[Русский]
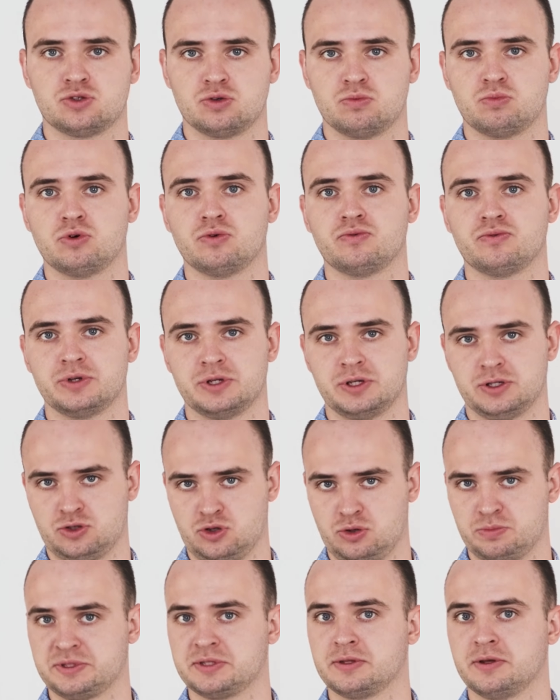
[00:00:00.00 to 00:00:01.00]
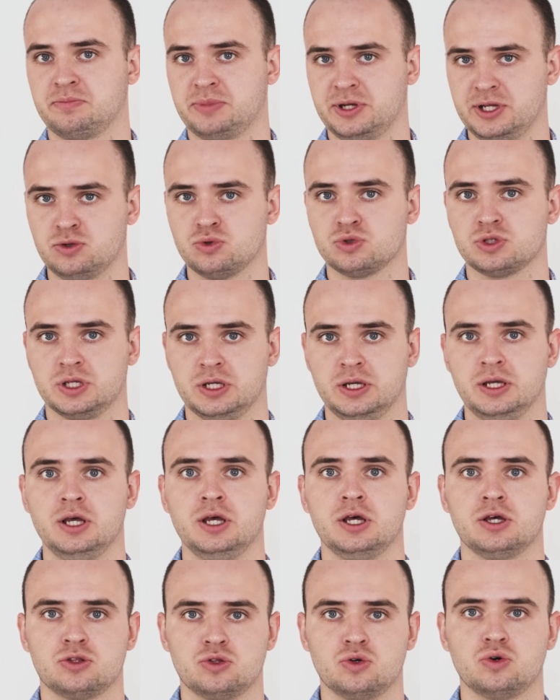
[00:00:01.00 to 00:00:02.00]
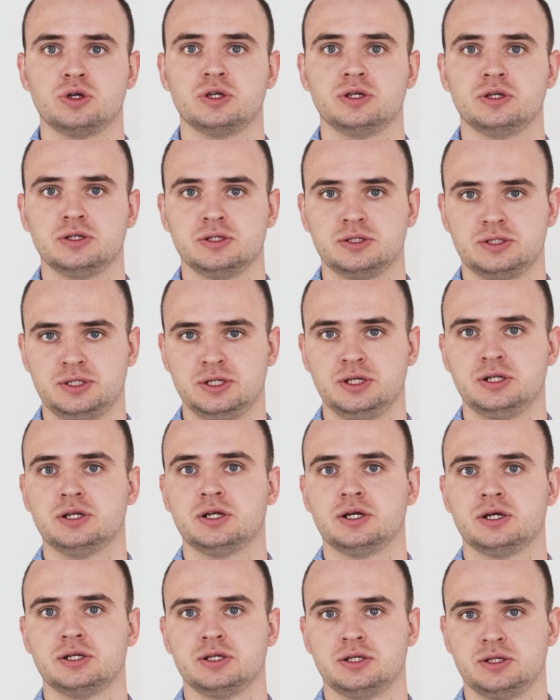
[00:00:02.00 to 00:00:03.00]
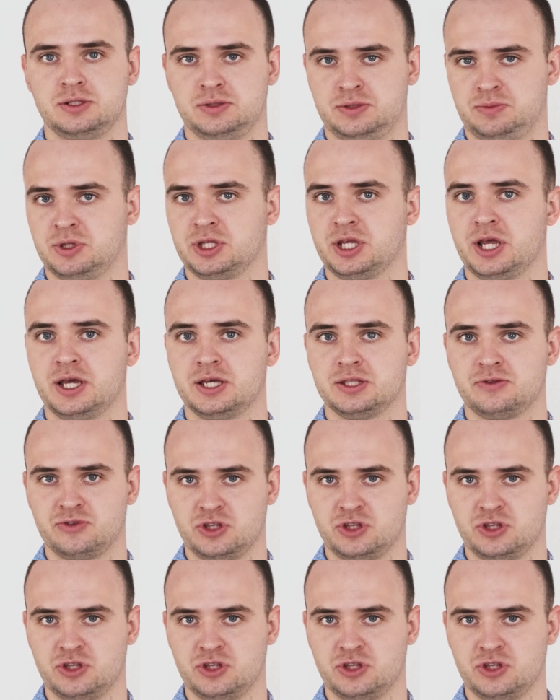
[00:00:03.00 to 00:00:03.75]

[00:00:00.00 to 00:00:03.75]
зубов и, собственно, прикуса, но и сильно изменяет